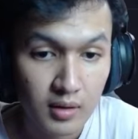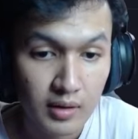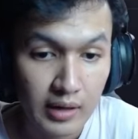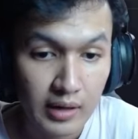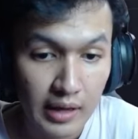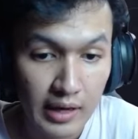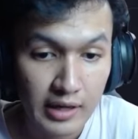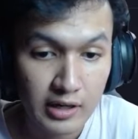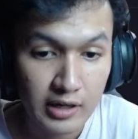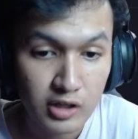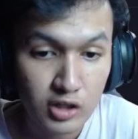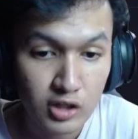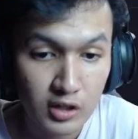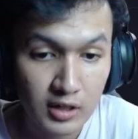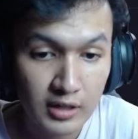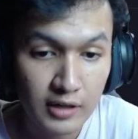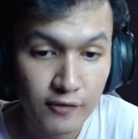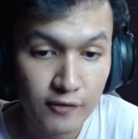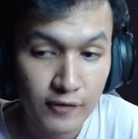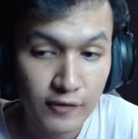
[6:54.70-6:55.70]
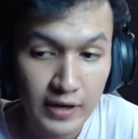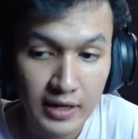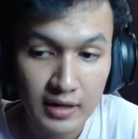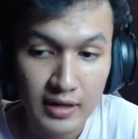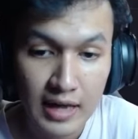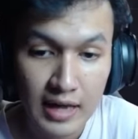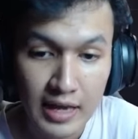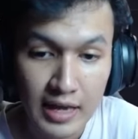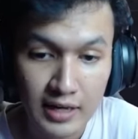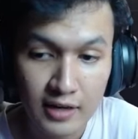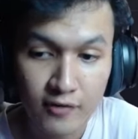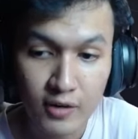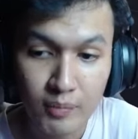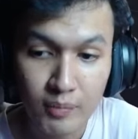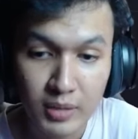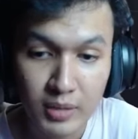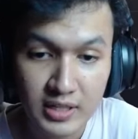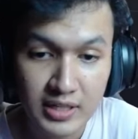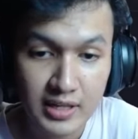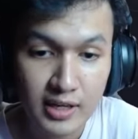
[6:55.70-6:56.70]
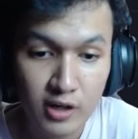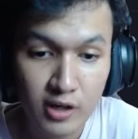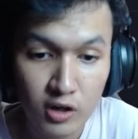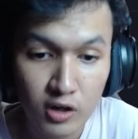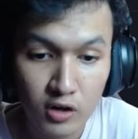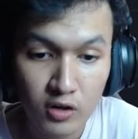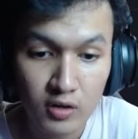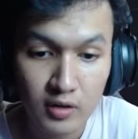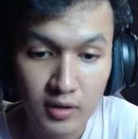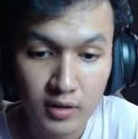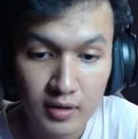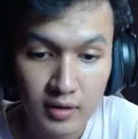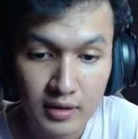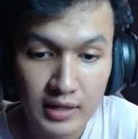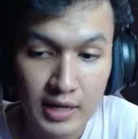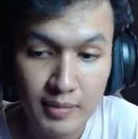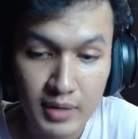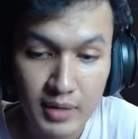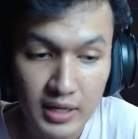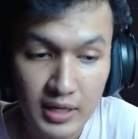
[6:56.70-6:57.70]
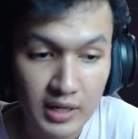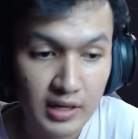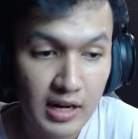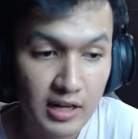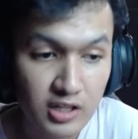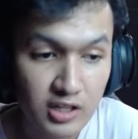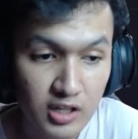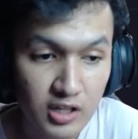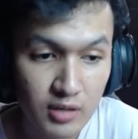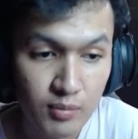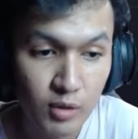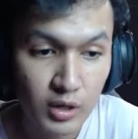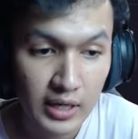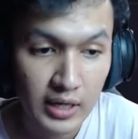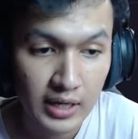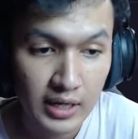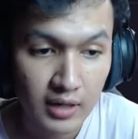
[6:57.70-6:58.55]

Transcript: Additional defense. Naik defense persen ayo. Damage reduction boleh.